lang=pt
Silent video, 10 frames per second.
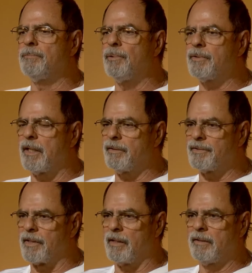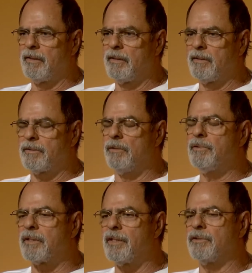puderam entrar. Então,
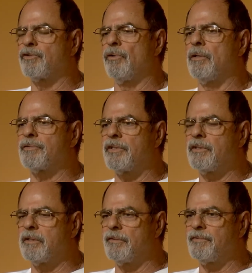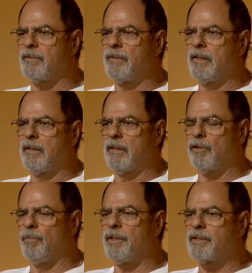em grandes jogos, a gente teve
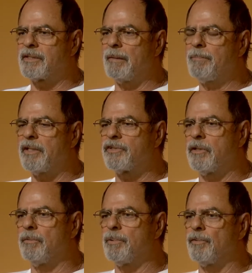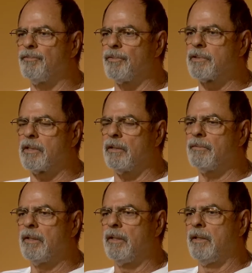realmente essa paixão pelo
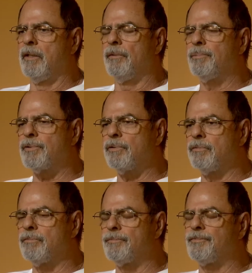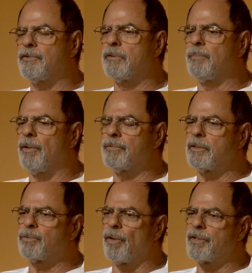futsal, por ser um futebol de
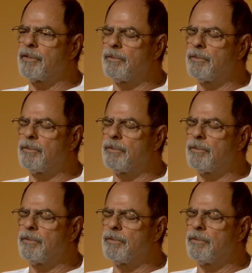toque de